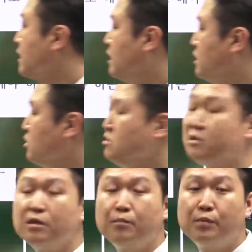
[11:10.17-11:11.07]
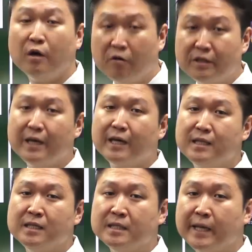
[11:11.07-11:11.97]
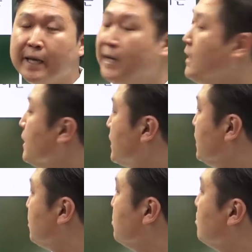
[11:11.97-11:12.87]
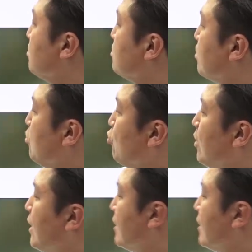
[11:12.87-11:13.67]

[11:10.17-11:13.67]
기전력이 변화해야 되는데 기전력을 전과